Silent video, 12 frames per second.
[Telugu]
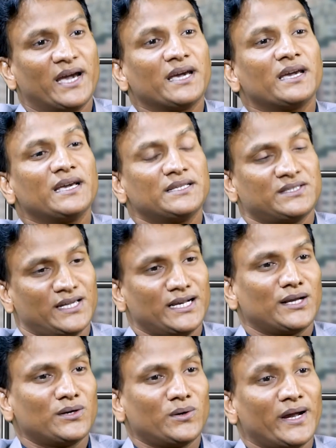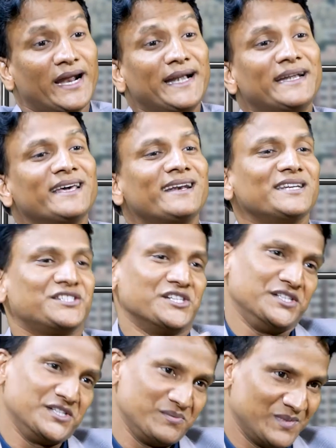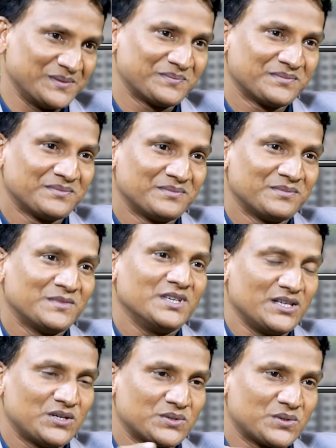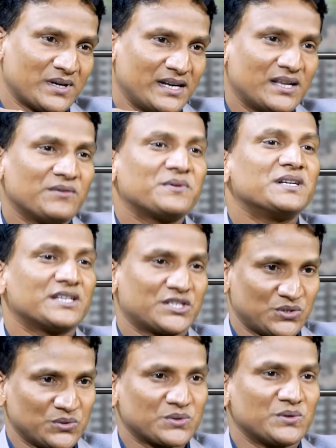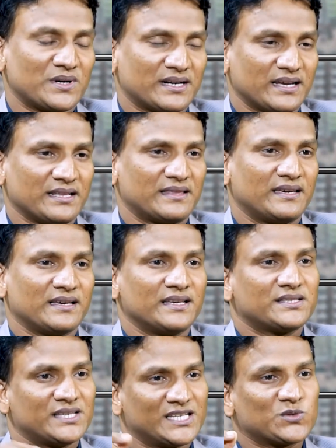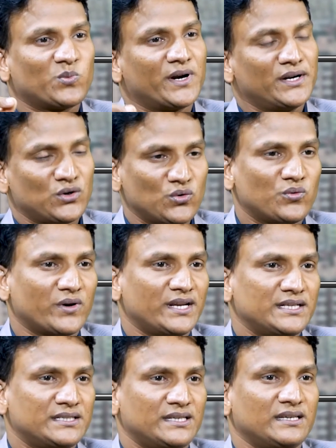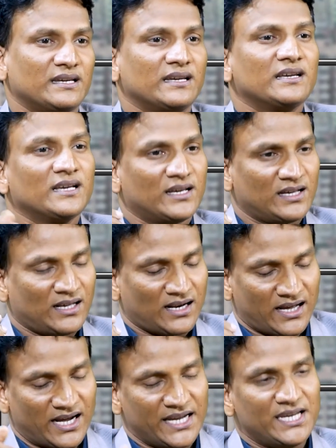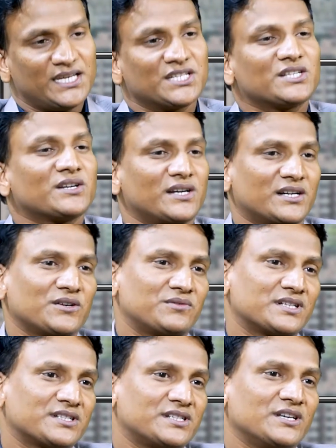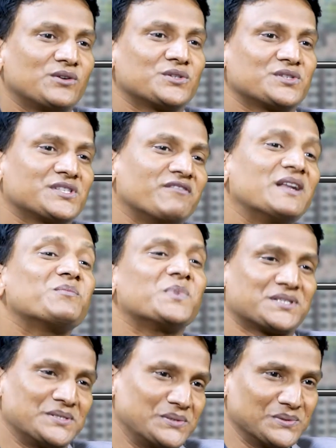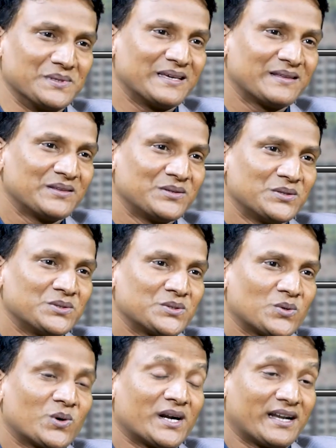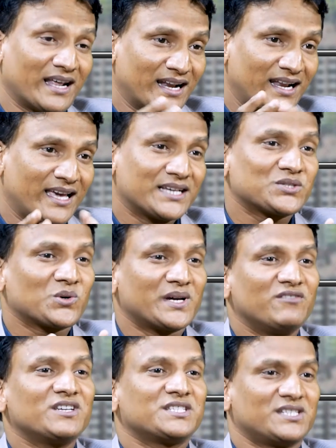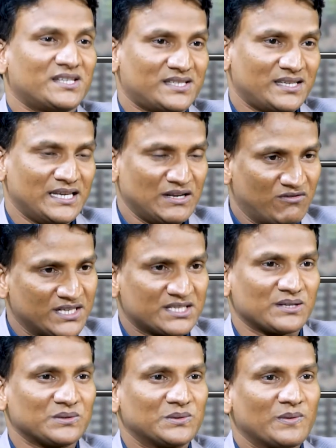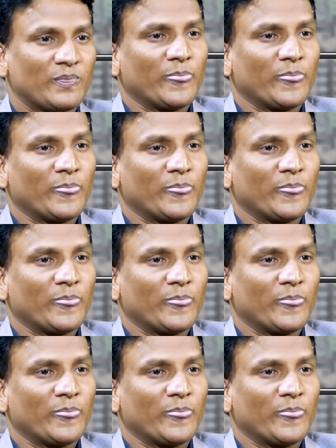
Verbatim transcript: బ్యాంకింగ్ సినారియో ఎంటైర్లీ చేంజ్ ఈరోజు రేట్ ఆఫ్ ఇంట్రెస్ట్ చూసుకున్నట్టయితే సిక్స్ పాయింట్ టూ ఫైవ్ నుంచి హైయెస్ట్ రేట్ ఆఫ్ ఇంట్రెస్ట్ ఈరోజు సెవెన్ పర్సెంట్ ఉంది సో ఒక టెన్ ల్యాక్స్ ఒక ఇన్వెస్ట్ చేసే ఇన్వెస్టరు